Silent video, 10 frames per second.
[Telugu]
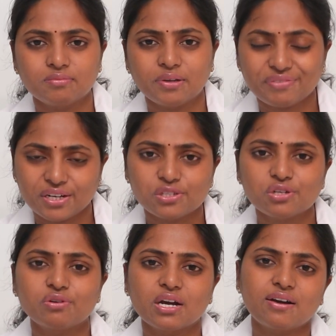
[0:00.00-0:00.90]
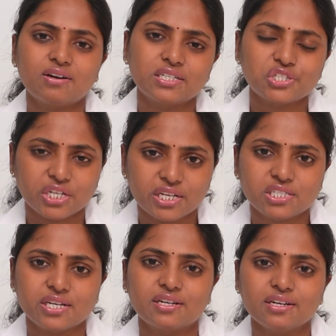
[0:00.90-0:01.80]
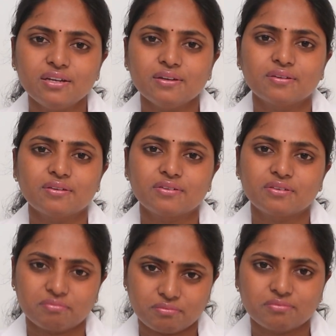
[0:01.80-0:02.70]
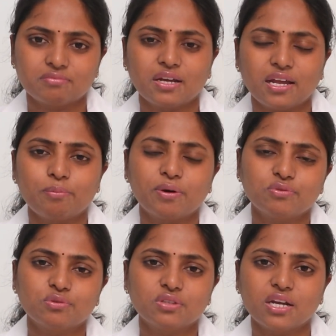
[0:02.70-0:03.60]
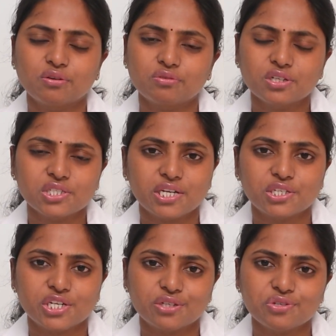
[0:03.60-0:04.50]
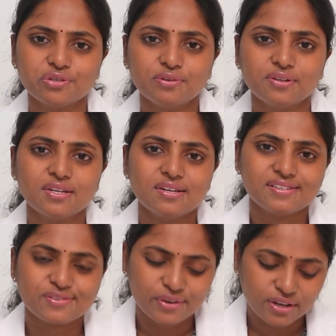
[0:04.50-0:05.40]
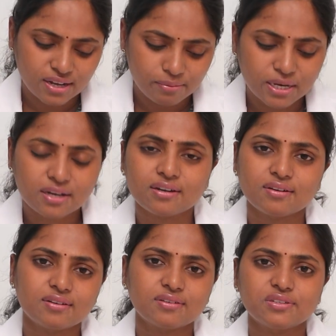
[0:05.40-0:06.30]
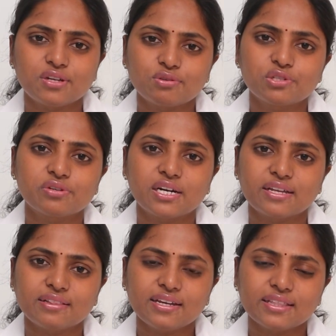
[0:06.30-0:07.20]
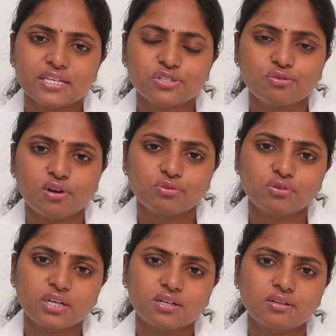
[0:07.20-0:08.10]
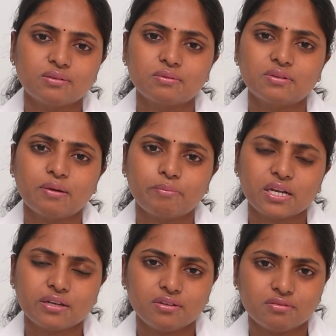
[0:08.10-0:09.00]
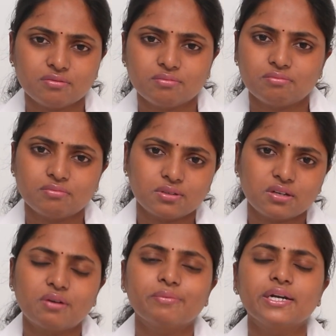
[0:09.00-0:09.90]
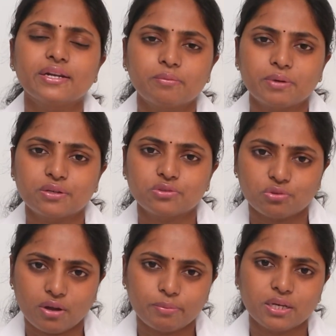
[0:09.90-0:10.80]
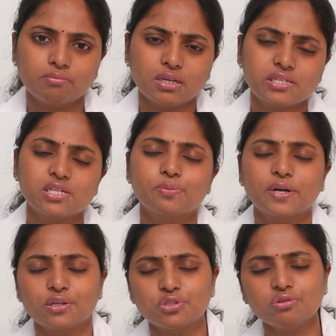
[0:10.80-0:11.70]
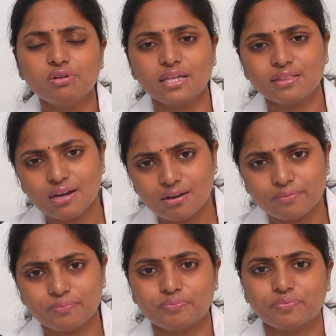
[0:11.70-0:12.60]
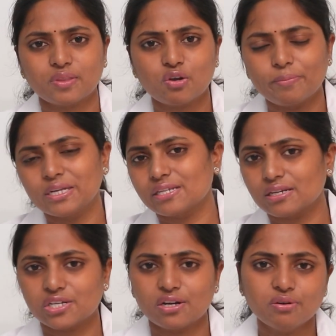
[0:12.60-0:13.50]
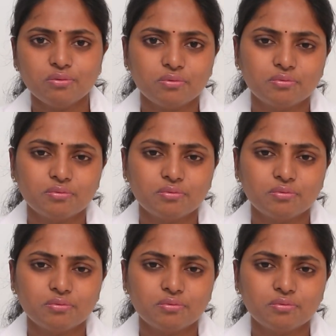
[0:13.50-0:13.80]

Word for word: మీ ఫ్రెండ్స్కి కూడా కావాలంటే షేర్ చేయండి హెల్ప్ అవుతుంది అనుకుంటే షేర్ చేయొచ్చు సో ఇంకా ఏమైనా డౌట్స్ ఉన్నట్టయితే కింద స్క్రోల్ అవుతున్న నెంబర్కి కామెంట్ అయినా పెట్టచ్చు ఐ మీన్ మెసేజ్ పెట్టచ్చు లేదా కామెంట్ సెక్షన్లో